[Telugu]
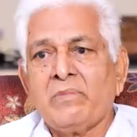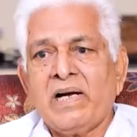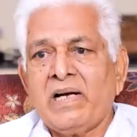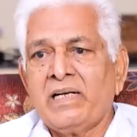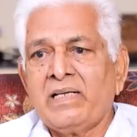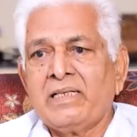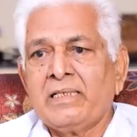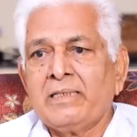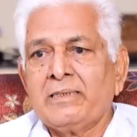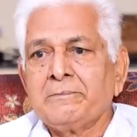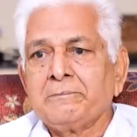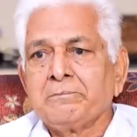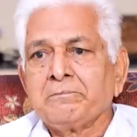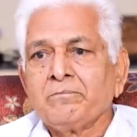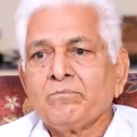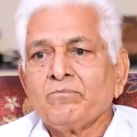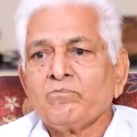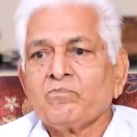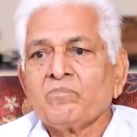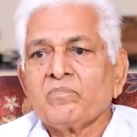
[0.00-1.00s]
బ్యాడ్గా
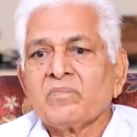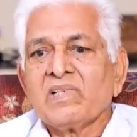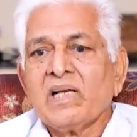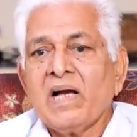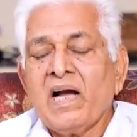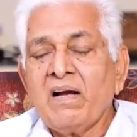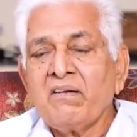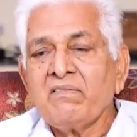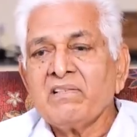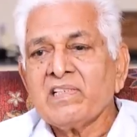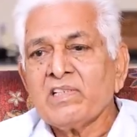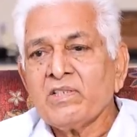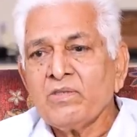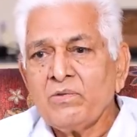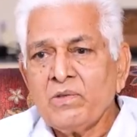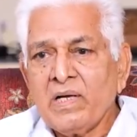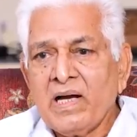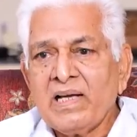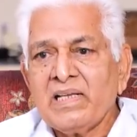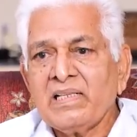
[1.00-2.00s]
ఆ
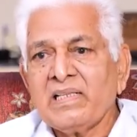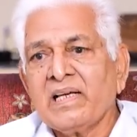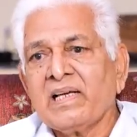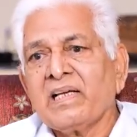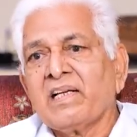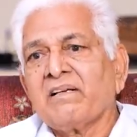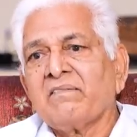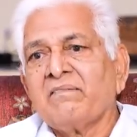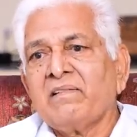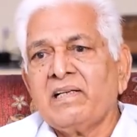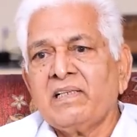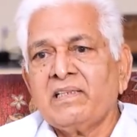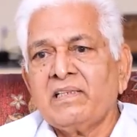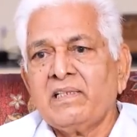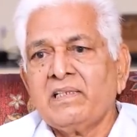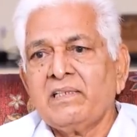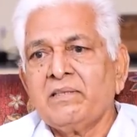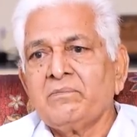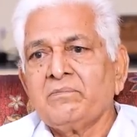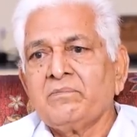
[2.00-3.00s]
విషయం ఆయన దగ్గరికి
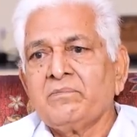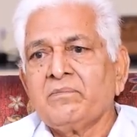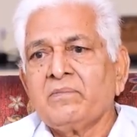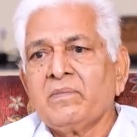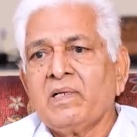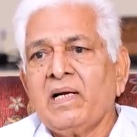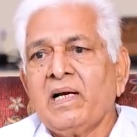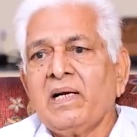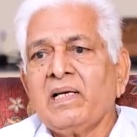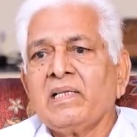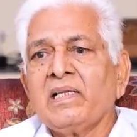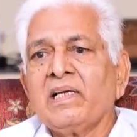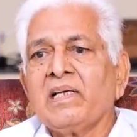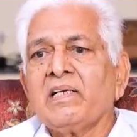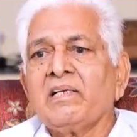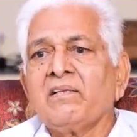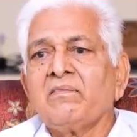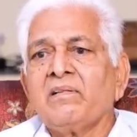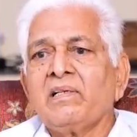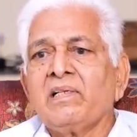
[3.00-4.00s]
వెళ్ళింది ఆయన
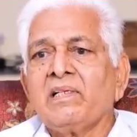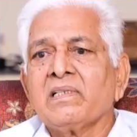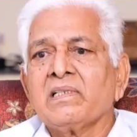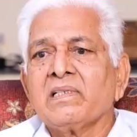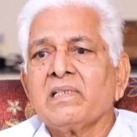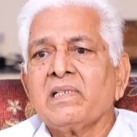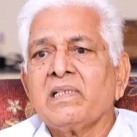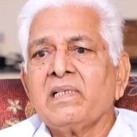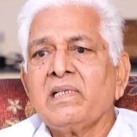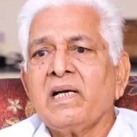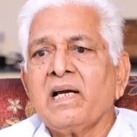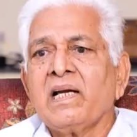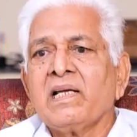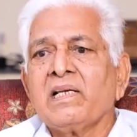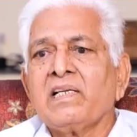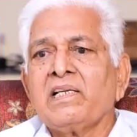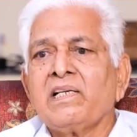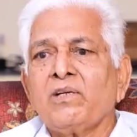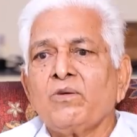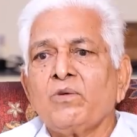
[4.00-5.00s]
దగ్గరికి వెళ్ళేసరికి
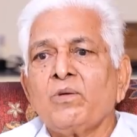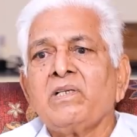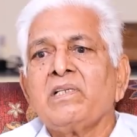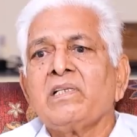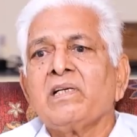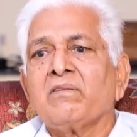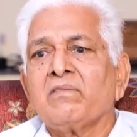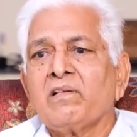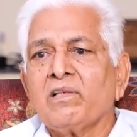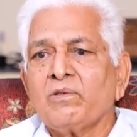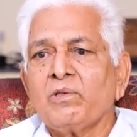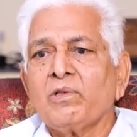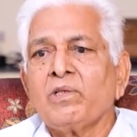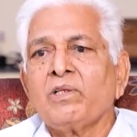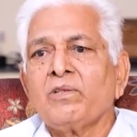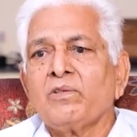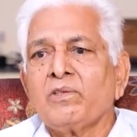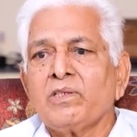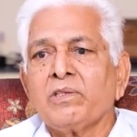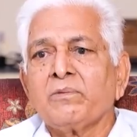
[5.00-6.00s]
ఆయన నీ గురించి ఎవరెవరో
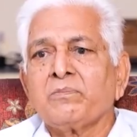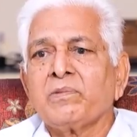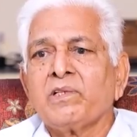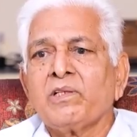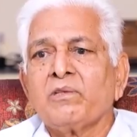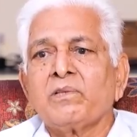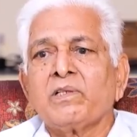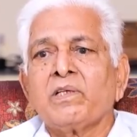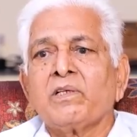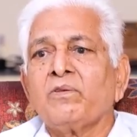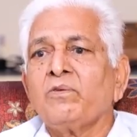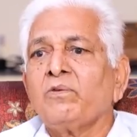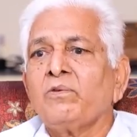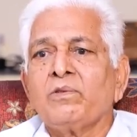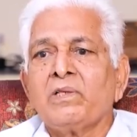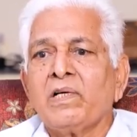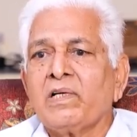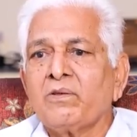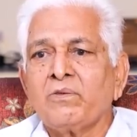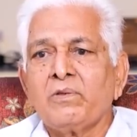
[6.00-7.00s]
ఏదో చెప్తా ఉంటారు
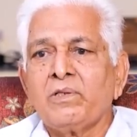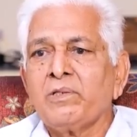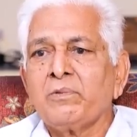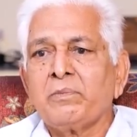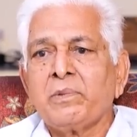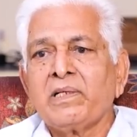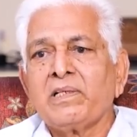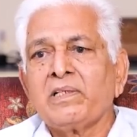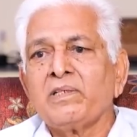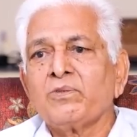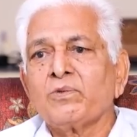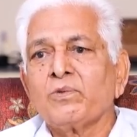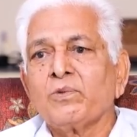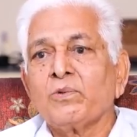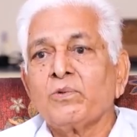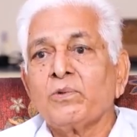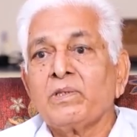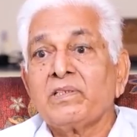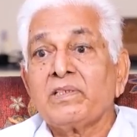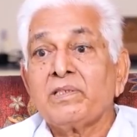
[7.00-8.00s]
నువ్వు దాని గురించి
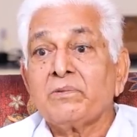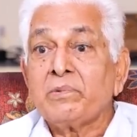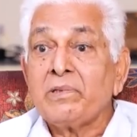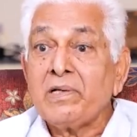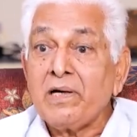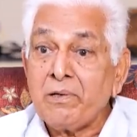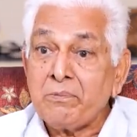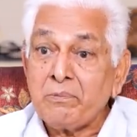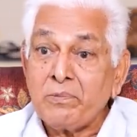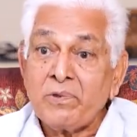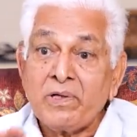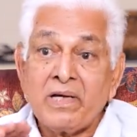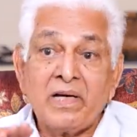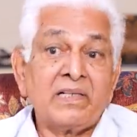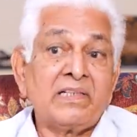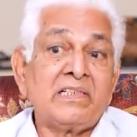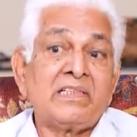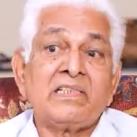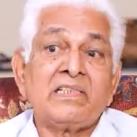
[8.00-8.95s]
పట్టించుకోకు అని చెప్పి అప్పుడు నాకు